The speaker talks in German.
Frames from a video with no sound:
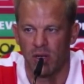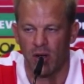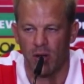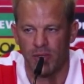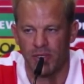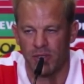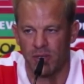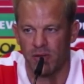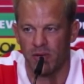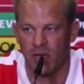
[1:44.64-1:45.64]
glaube ich, äh,
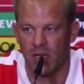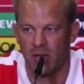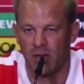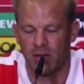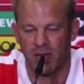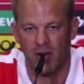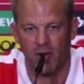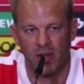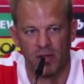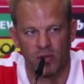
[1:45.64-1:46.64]
das eine
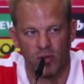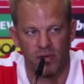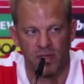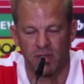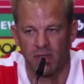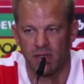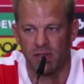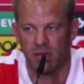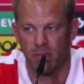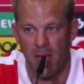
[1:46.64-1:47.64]
oder andere Tor
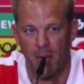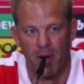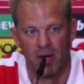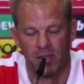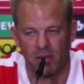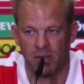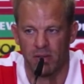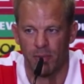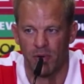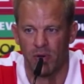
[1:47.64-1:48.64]
wesentlich mehr machen.
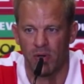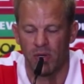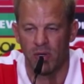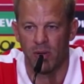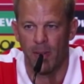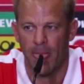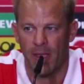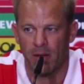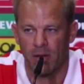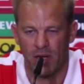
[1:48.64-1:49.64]
Und habe auch
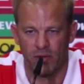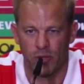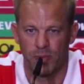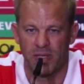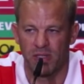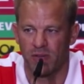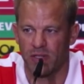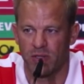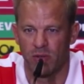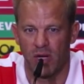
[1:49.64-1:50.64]
ja, so
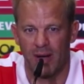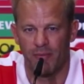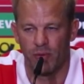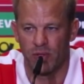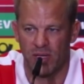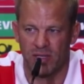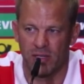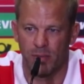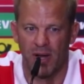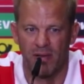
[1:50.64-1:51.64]
Spielsituationen gehabt, wo du sagst,
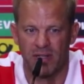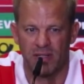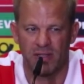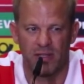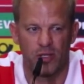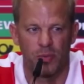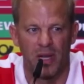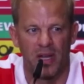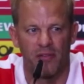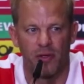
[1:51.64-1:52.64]
normalerweise sind die
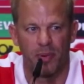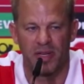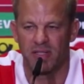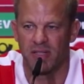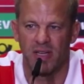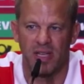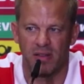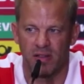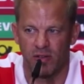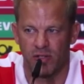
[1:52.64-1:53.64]
Spieler dafür
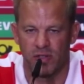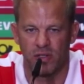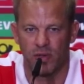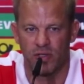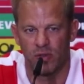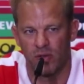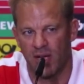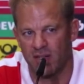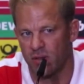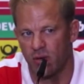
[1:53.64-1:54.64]
prädestiniert, in solche Situationen
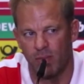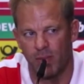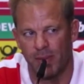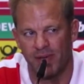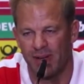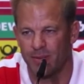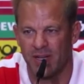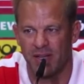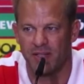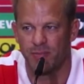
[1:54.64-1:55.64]
reinzukommen, aber wir haben es
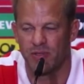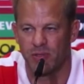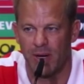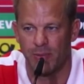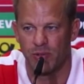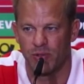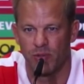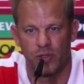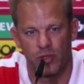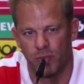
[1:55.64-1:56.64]
halt nicht bis zum Abschluss
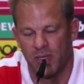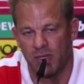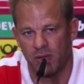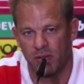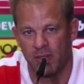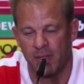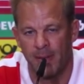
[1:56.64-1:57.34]
durchgespielt und